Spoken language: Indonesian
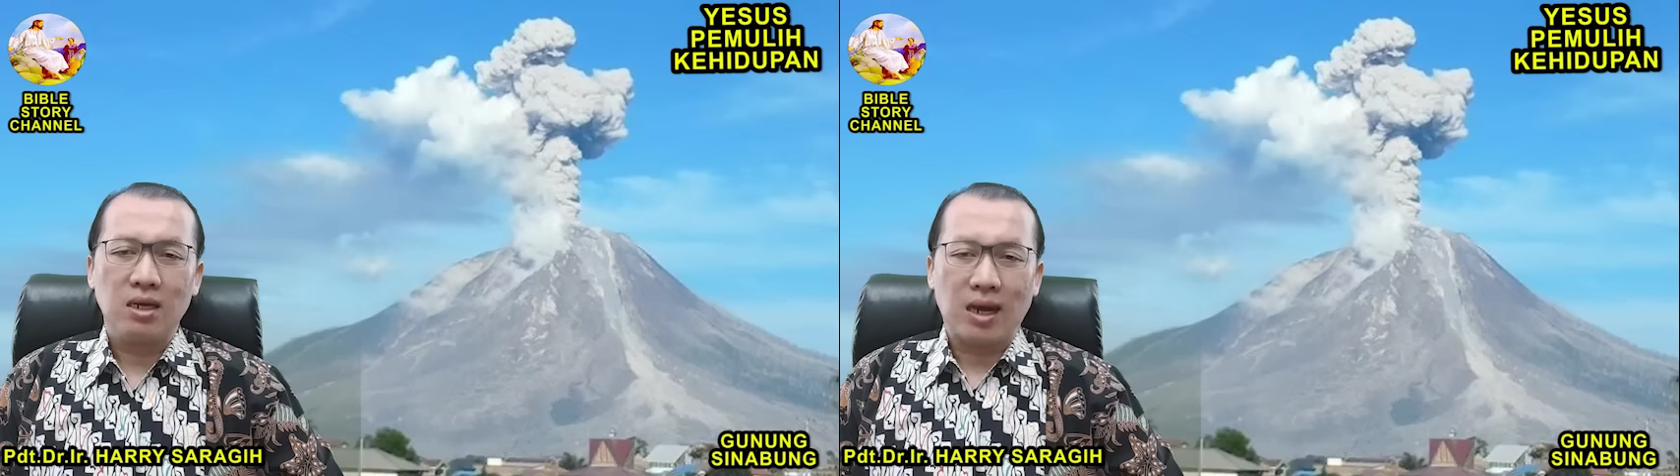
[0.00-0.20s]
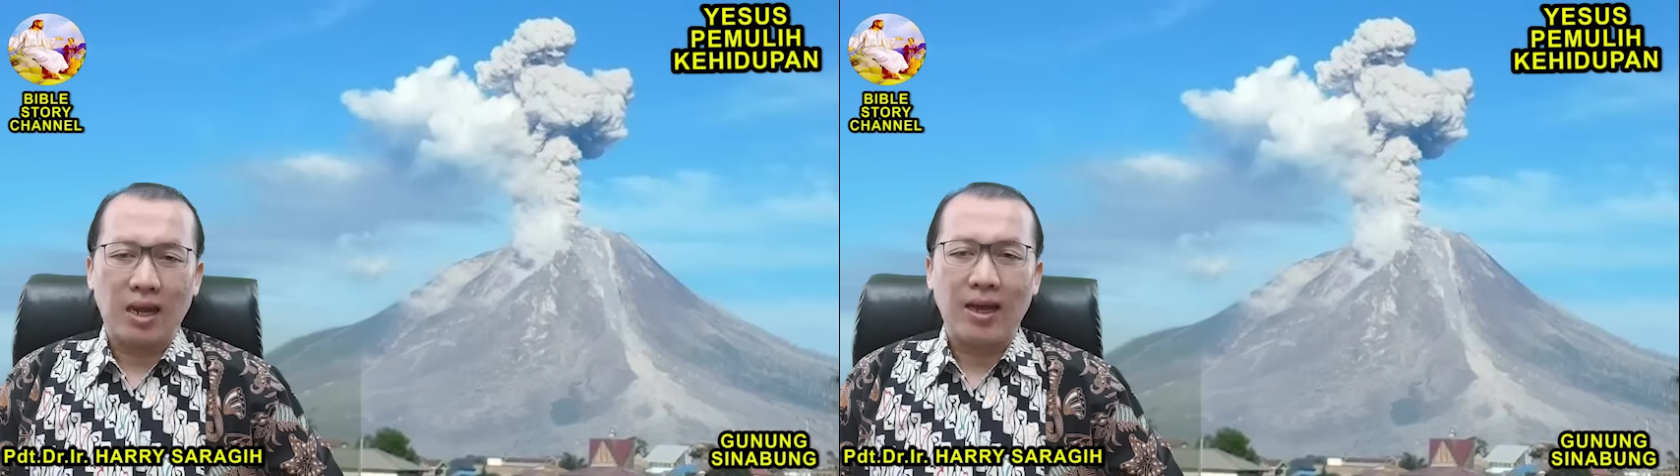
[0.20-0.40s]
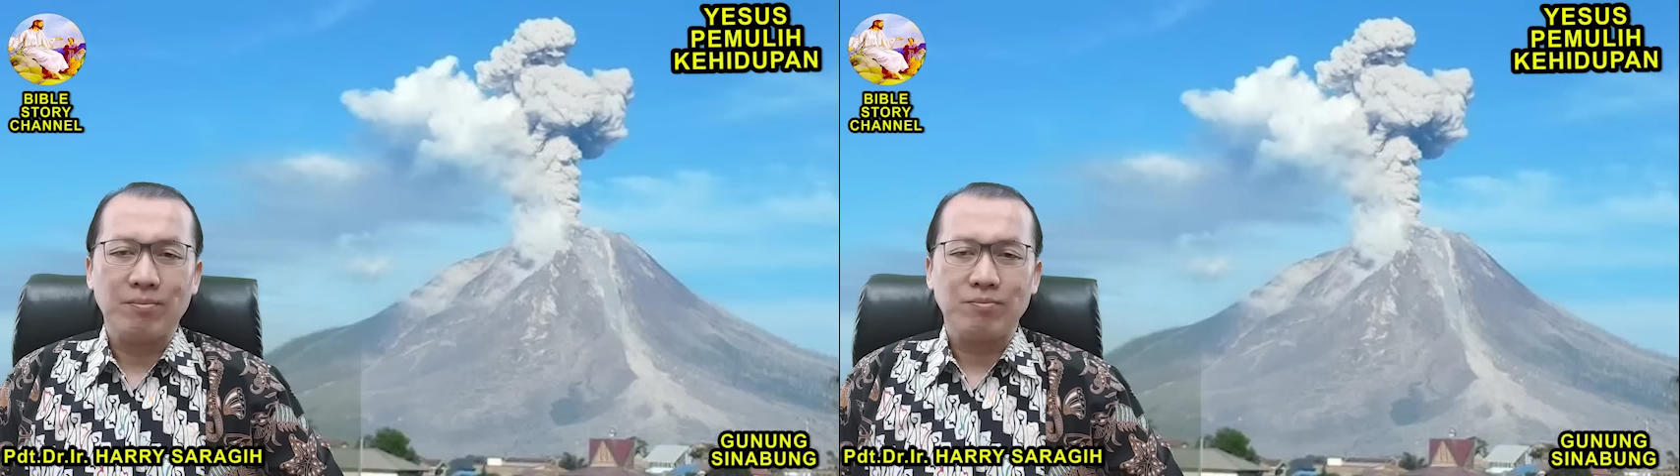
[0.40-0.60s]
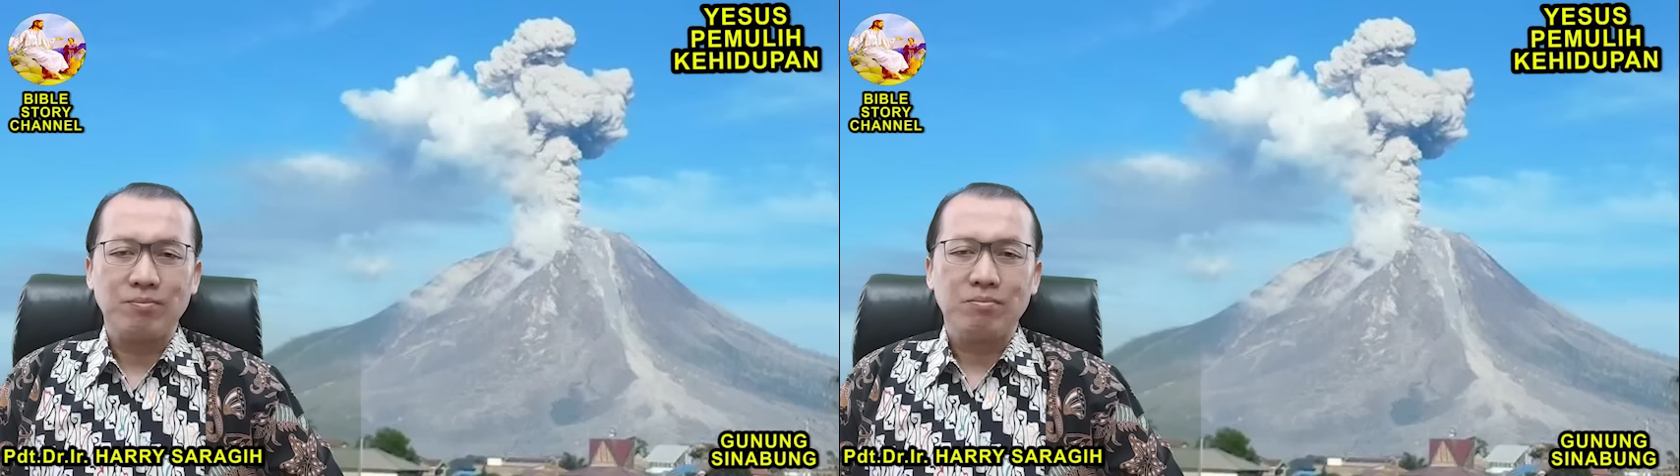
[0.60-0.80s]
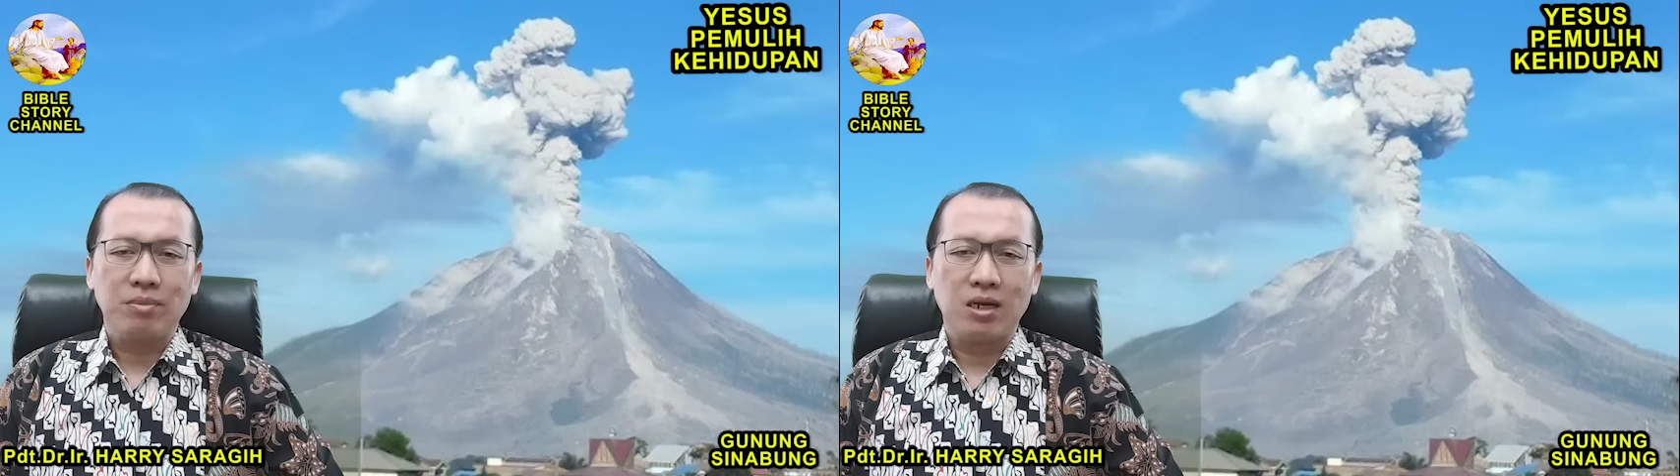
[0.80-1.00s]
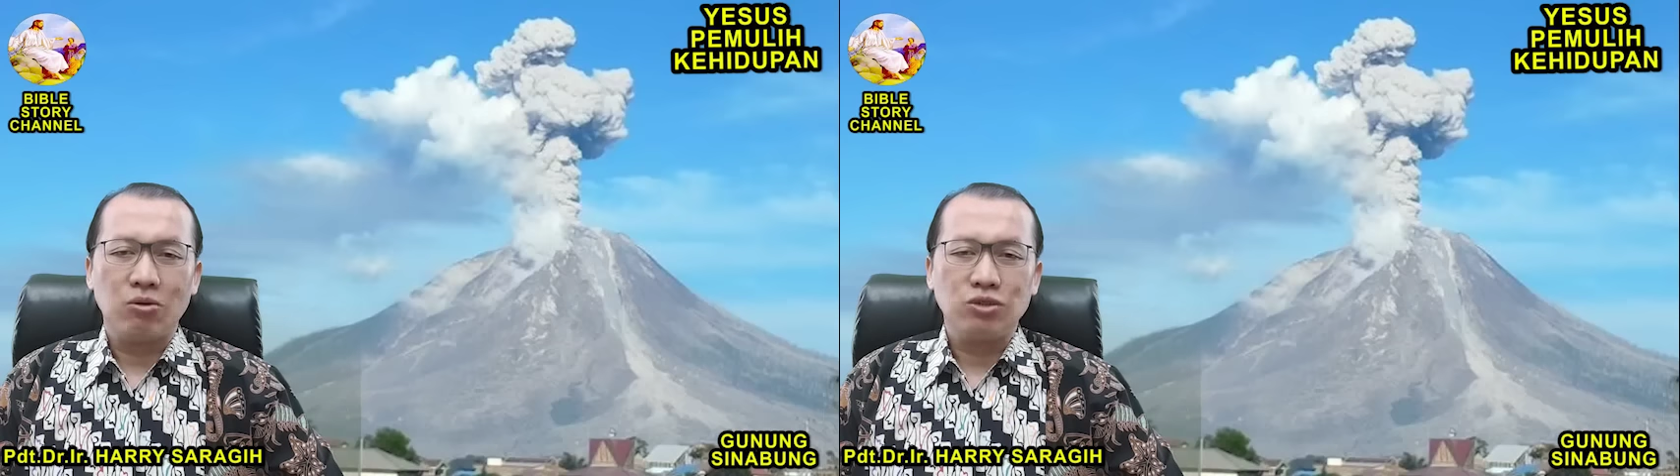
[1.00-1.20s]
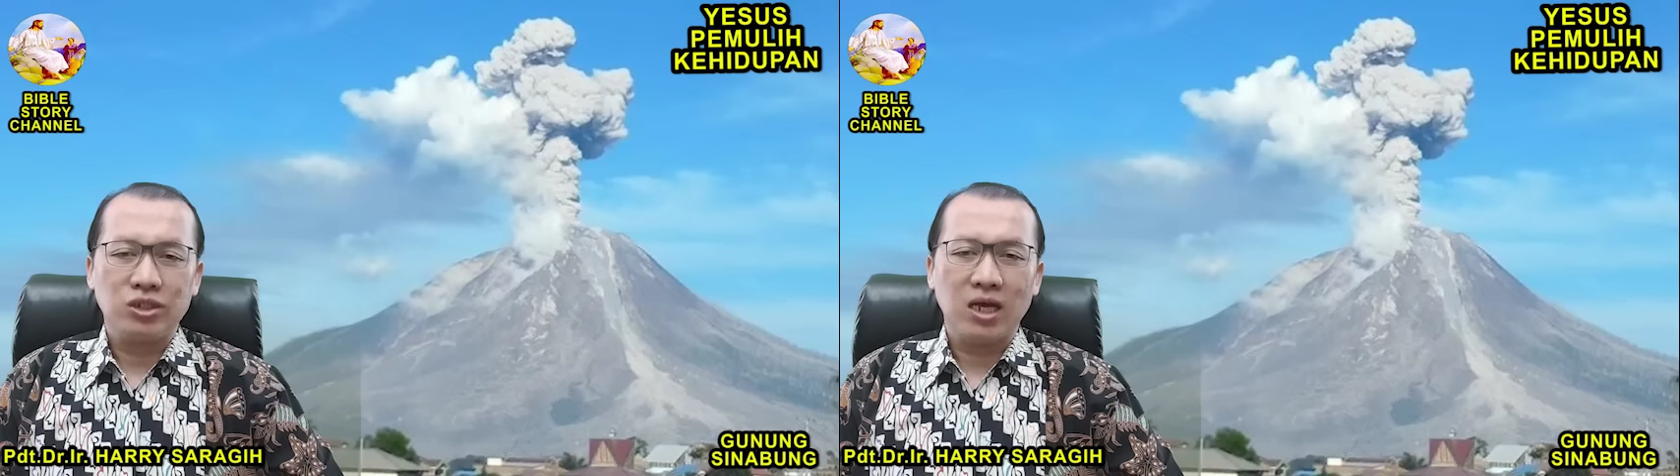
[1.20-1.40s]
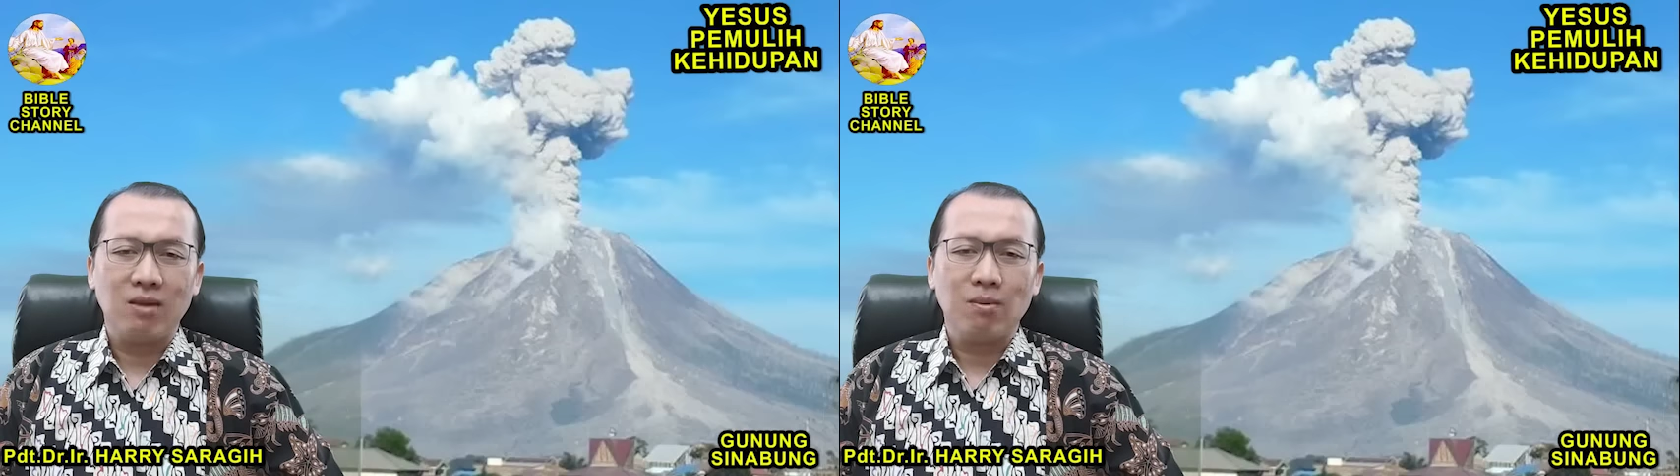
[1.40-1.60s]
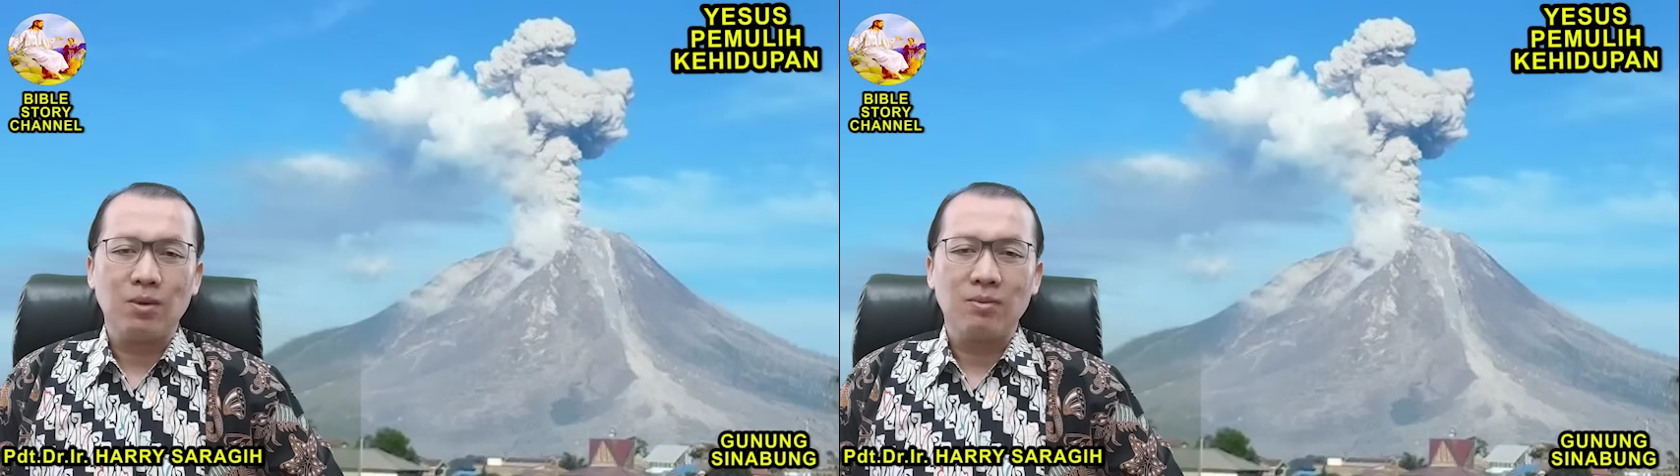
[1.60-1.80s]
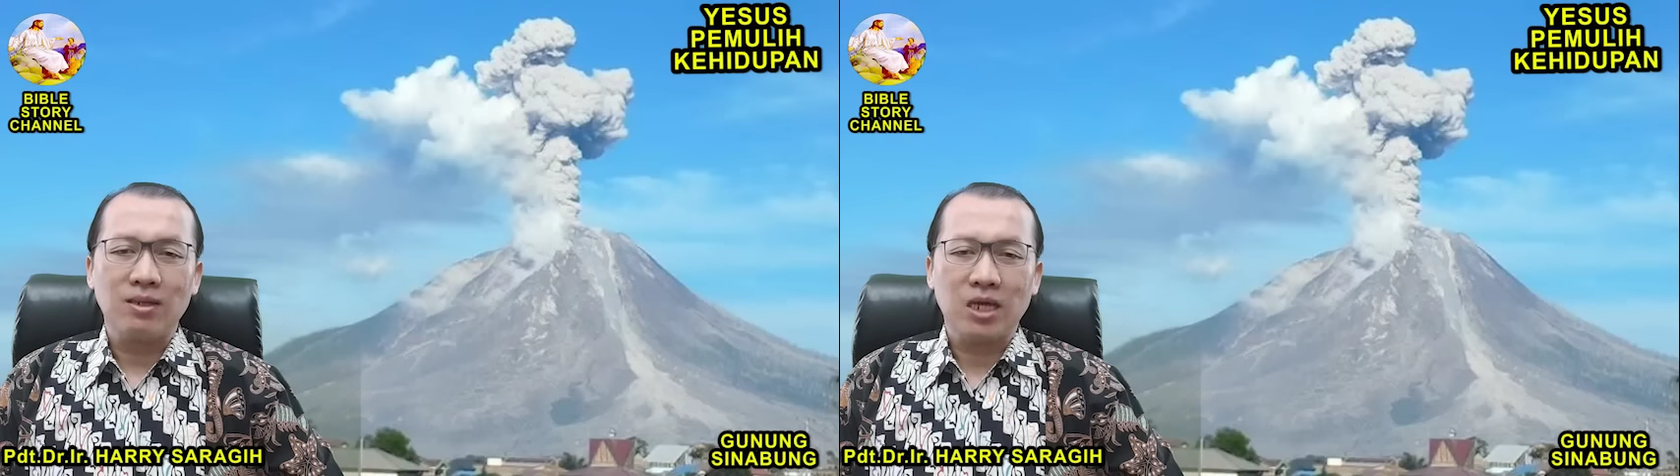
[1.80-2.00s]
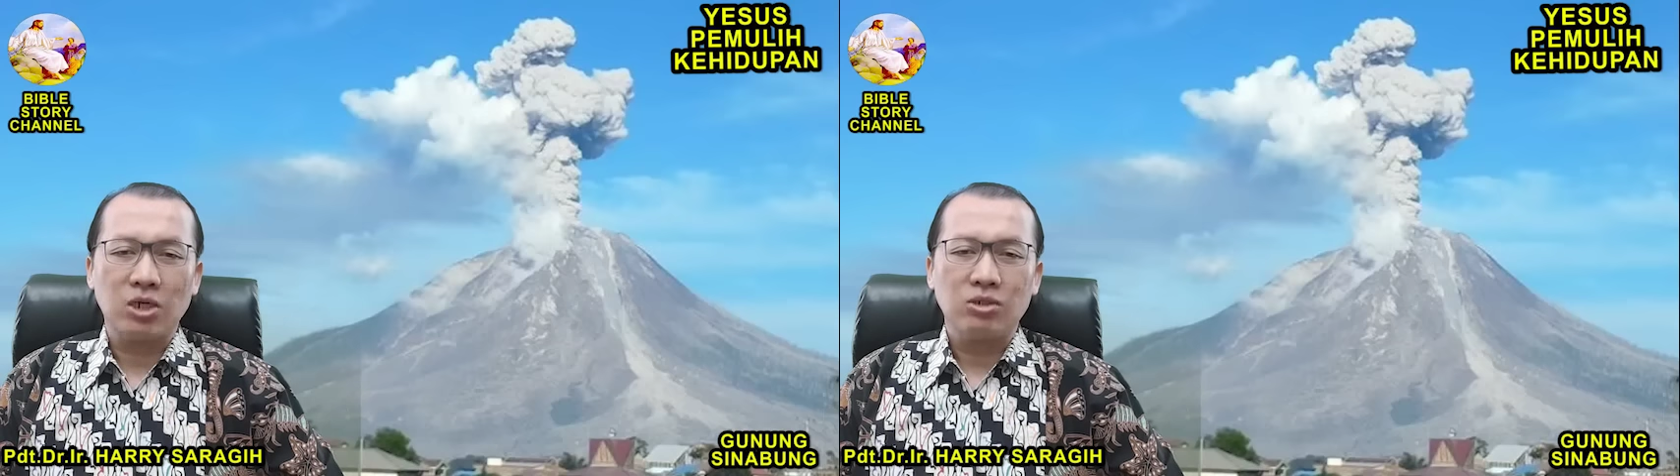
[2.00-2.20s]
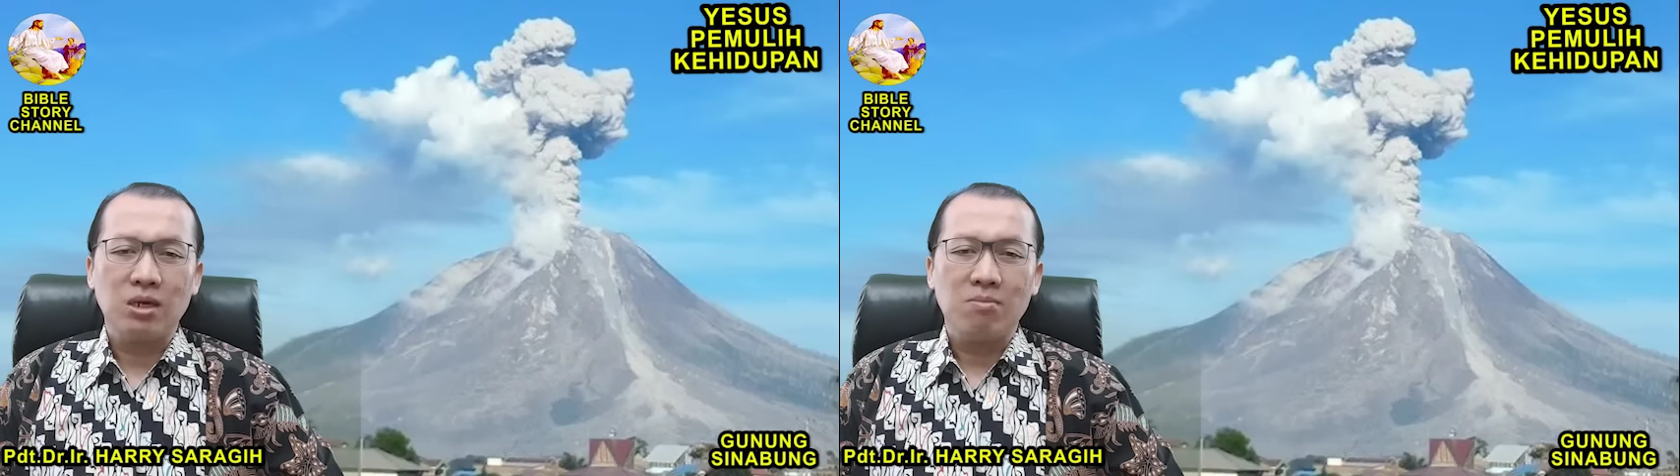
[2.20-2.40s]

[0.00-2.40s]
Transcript: Kaleb pada usia 85 tahun